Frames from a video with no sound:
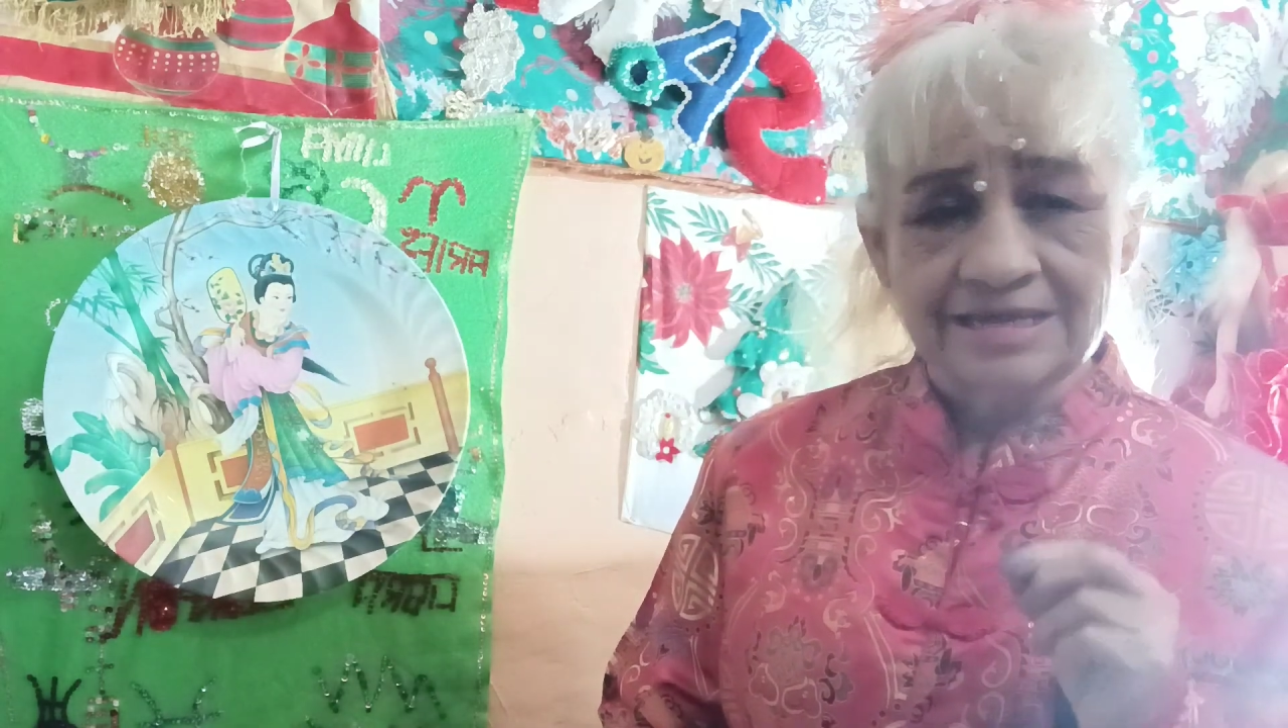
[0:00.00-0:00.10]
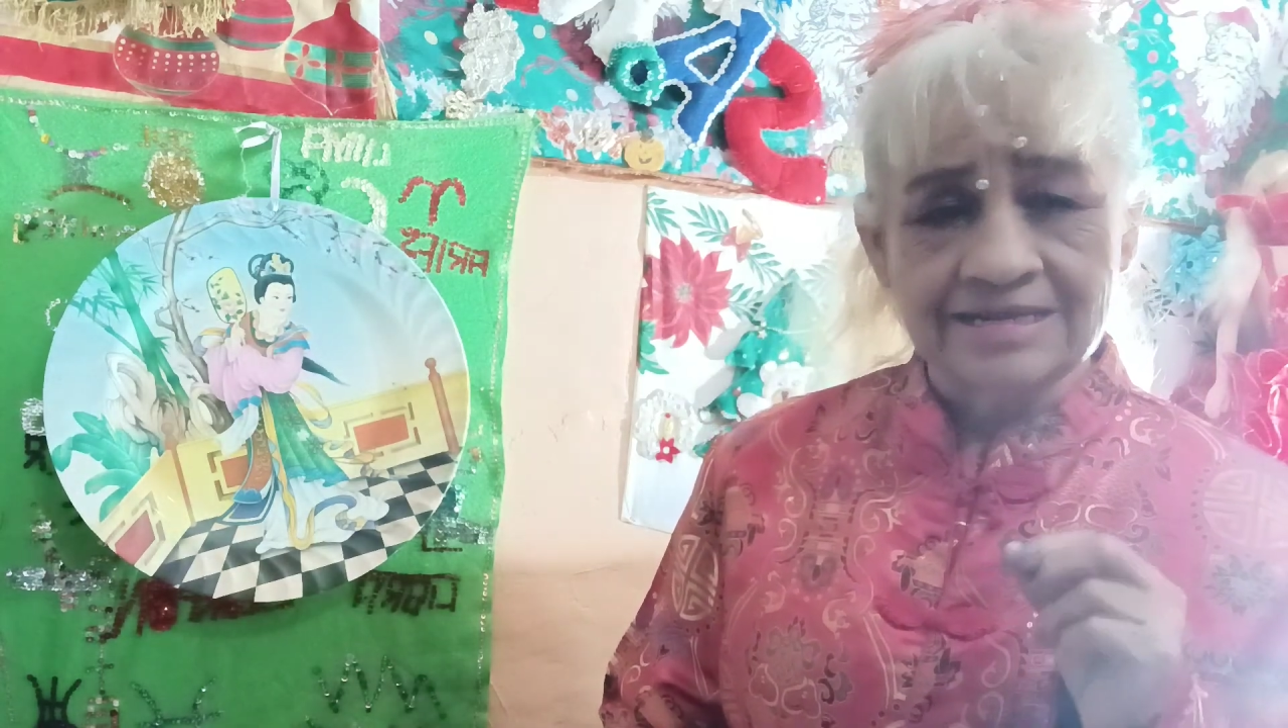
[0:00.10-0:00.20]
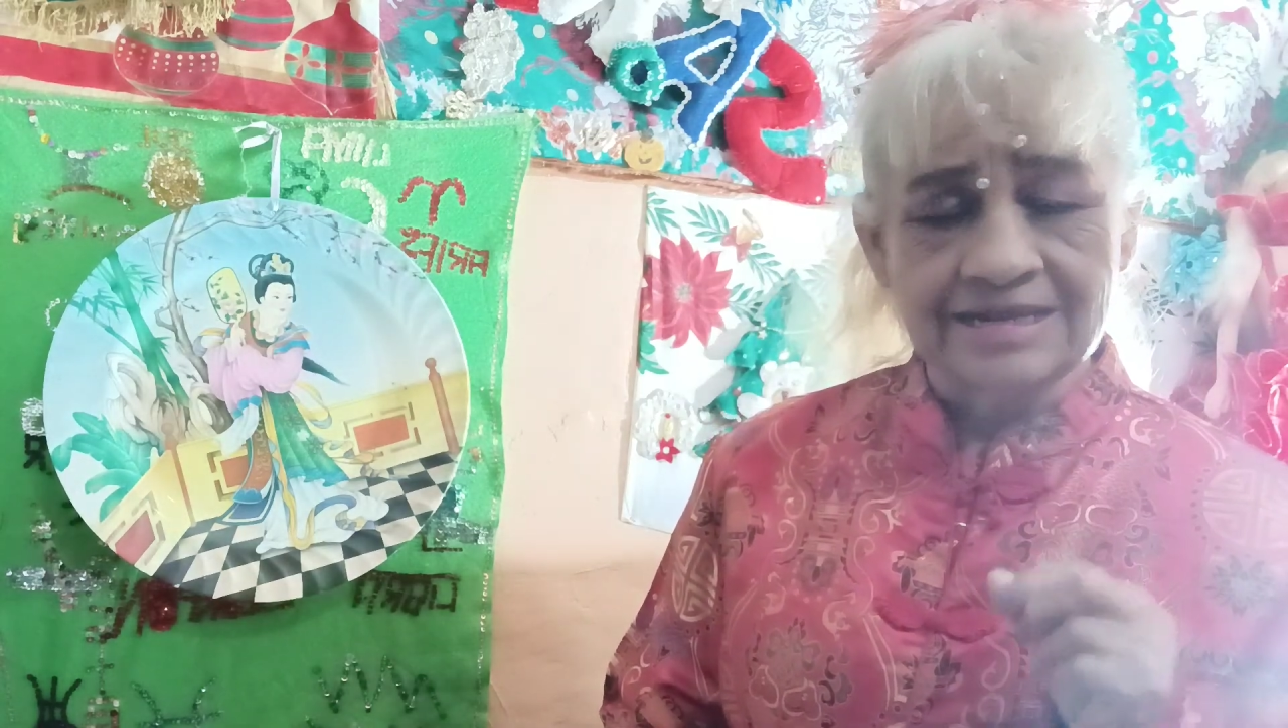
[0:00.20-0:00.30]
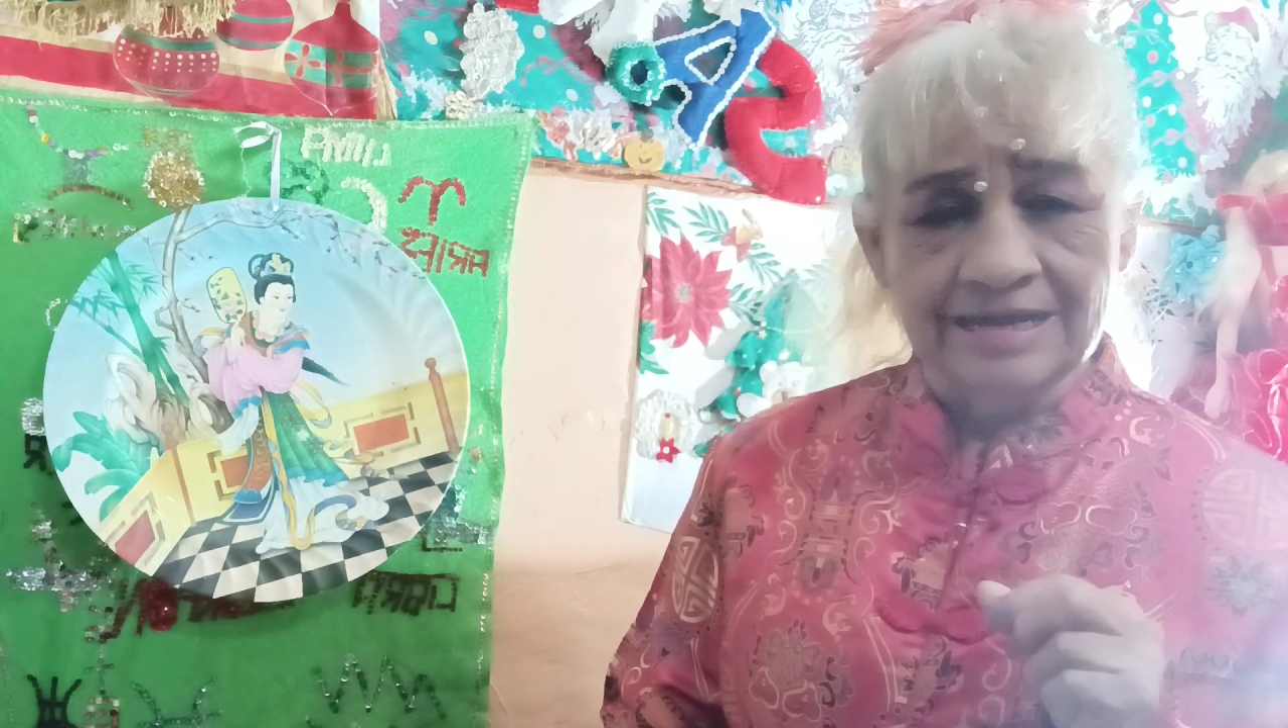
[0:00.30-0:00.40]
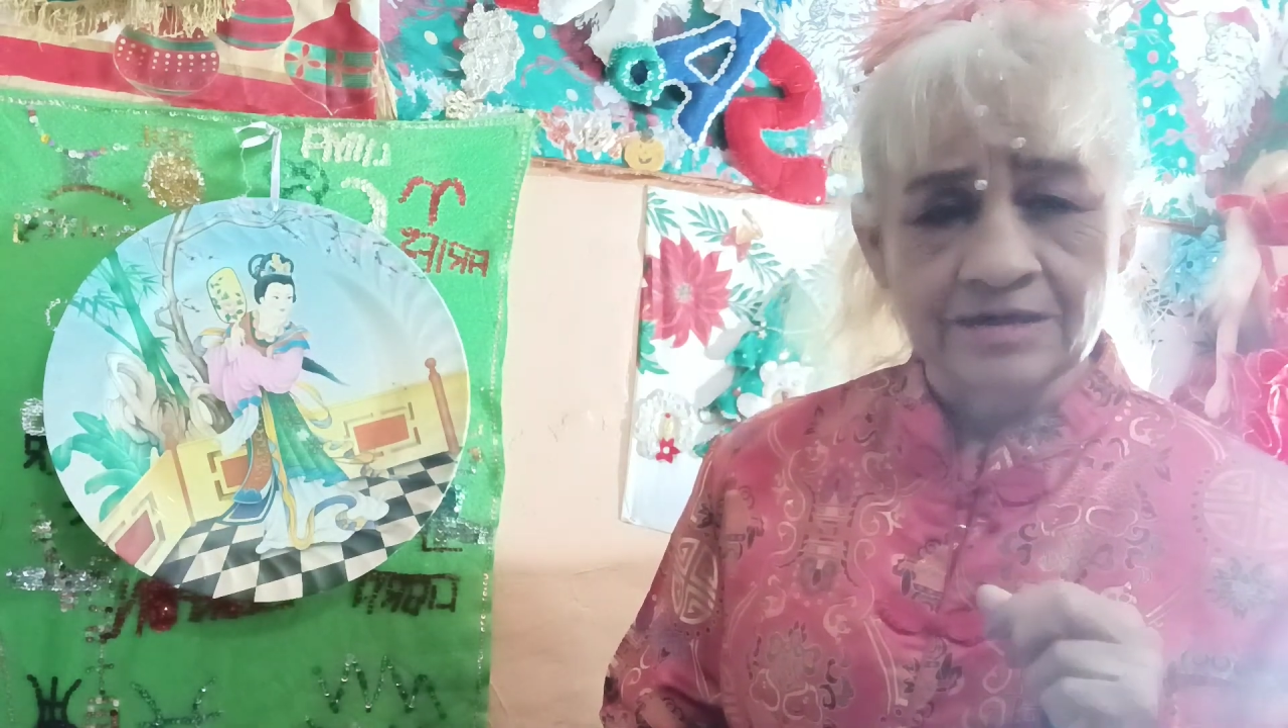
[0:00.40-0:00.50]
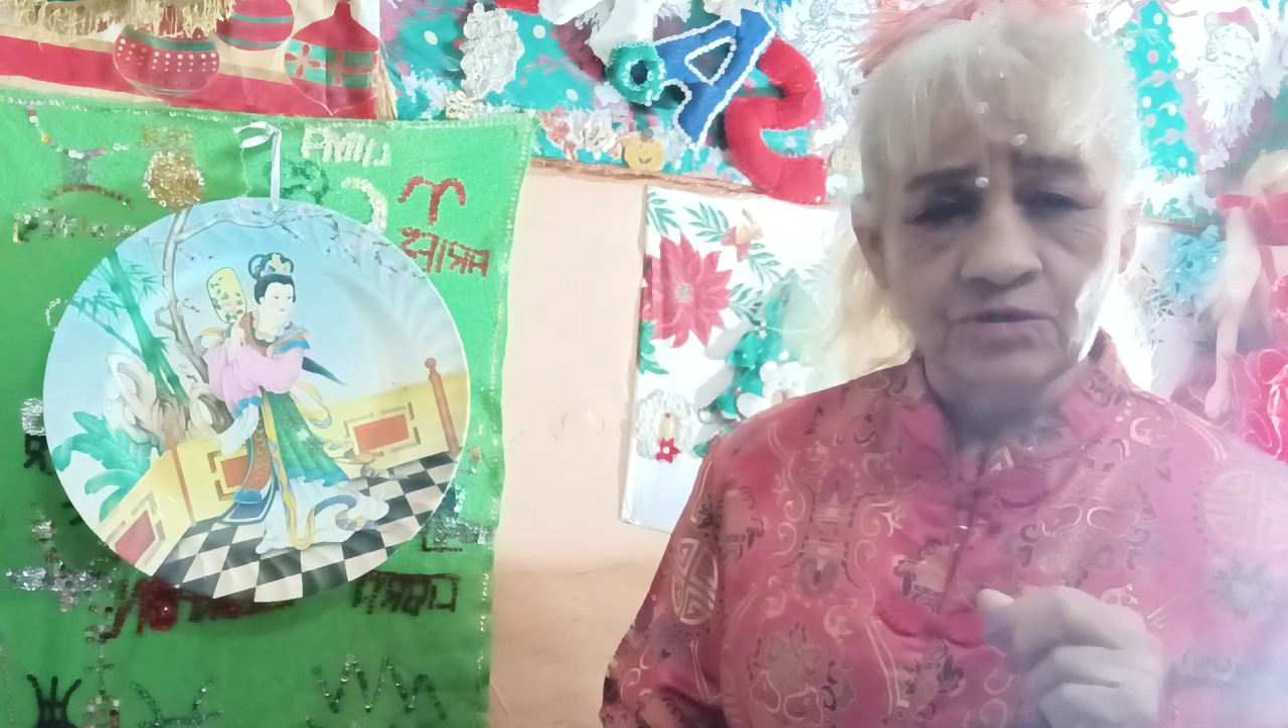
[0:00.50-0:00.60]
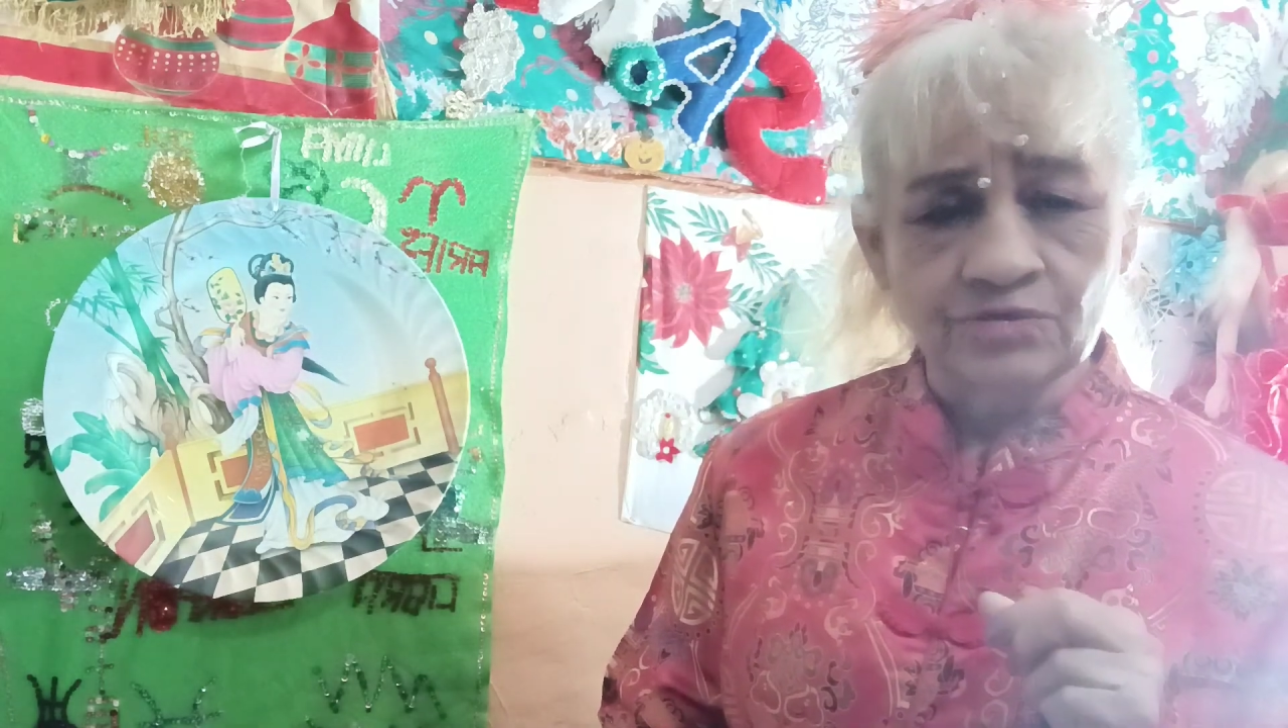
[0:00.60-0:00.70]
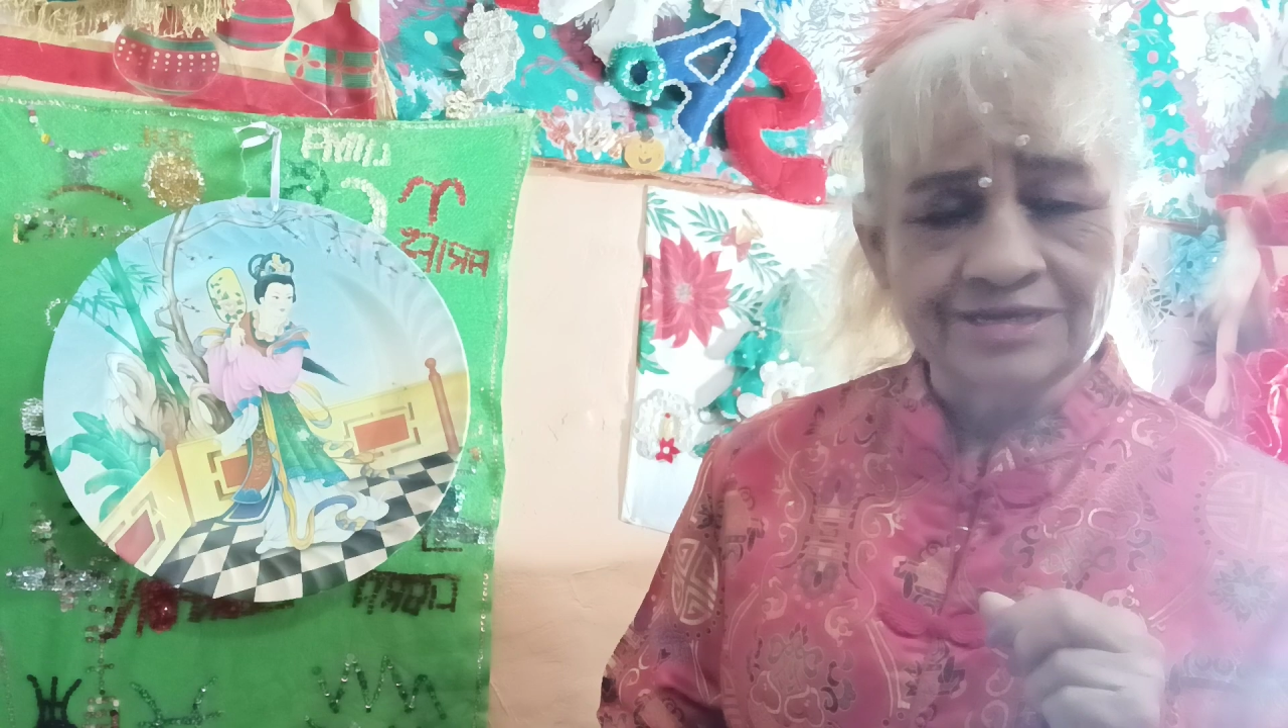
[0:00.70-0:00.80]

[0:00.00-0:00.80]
en el arco